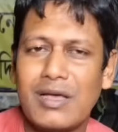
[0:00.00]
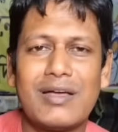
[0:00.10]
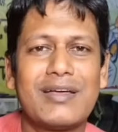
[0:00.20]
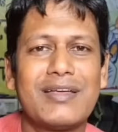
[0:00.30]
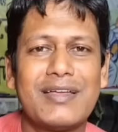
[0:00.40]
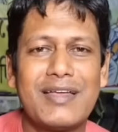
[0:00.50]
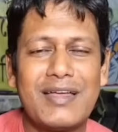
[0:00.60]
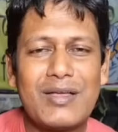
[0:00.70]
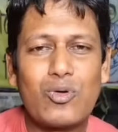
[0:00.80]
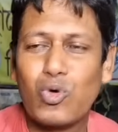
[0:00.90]
হ্যাঁ,
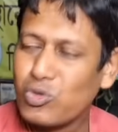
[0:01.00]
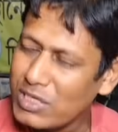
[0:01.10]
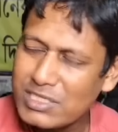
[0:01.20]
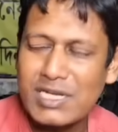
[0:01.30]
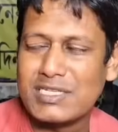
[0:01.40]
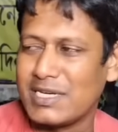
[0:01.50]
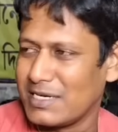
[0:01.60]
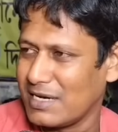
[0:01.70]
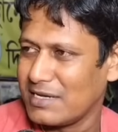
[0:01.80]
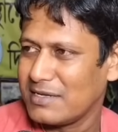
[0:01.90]
কোনোদিনই সেটা
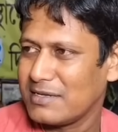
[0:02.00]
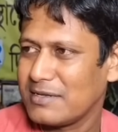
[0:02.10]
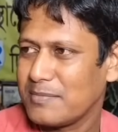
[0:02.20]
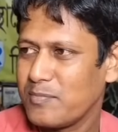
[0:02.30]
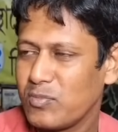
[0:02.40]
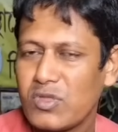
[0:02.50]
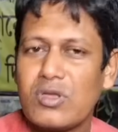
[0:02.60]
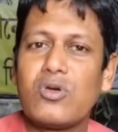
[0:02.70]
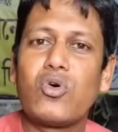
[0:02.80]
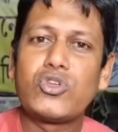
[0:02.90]
ছিলেন না
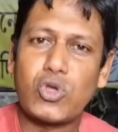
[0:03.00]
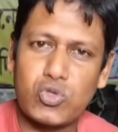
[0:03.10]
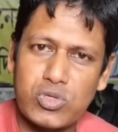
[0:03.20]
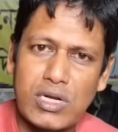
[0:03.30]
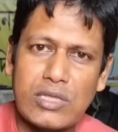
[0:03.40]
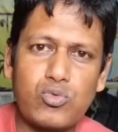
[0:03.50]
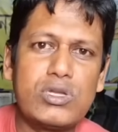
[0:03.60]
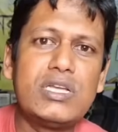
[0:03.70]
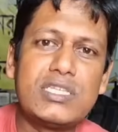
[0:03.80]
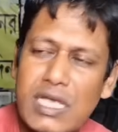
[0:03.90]
ওই সততাটা
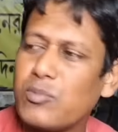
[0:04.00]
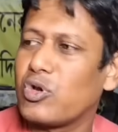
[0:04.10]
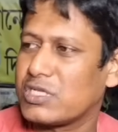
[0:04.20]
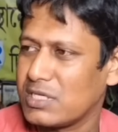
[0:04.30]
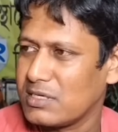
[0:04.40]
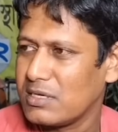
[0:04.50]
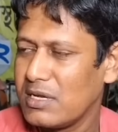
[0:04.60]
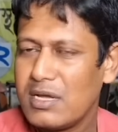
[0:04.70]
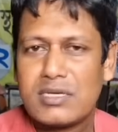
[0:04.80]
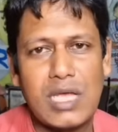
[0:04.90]
উনি নিজেই বলেছেন
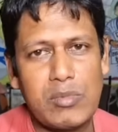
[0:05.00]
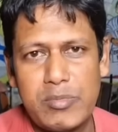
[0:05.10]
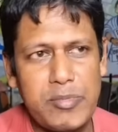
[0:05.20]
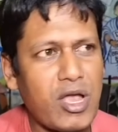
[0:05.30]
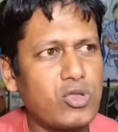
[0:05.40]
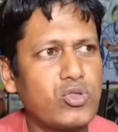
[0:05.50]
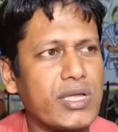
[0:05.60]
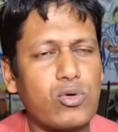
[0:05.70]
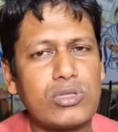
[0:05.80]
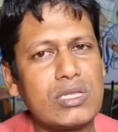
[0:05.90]
স্বামী
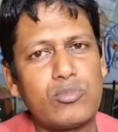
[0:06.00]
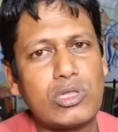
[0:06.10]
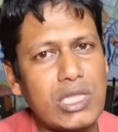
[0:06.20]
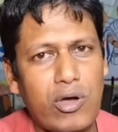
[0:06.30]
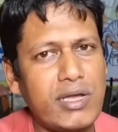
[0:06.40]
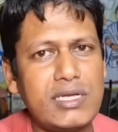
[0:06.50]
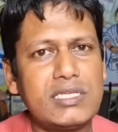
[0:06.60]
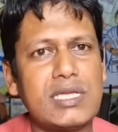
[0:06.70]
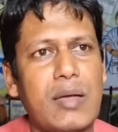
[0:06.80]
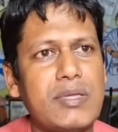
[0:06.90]
বিবেকানন্দকে কোনোদিন বলতে হয়নি
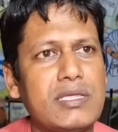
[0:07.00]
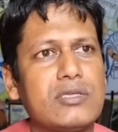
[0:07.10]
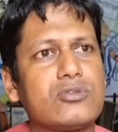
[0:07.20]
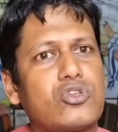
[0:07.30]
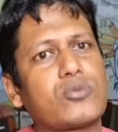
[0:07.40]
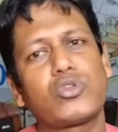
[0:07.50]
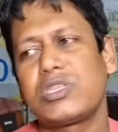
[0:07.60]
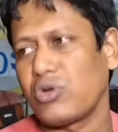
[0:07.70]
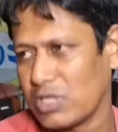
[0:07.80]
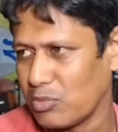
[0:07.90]
যে আমি সব সত্যি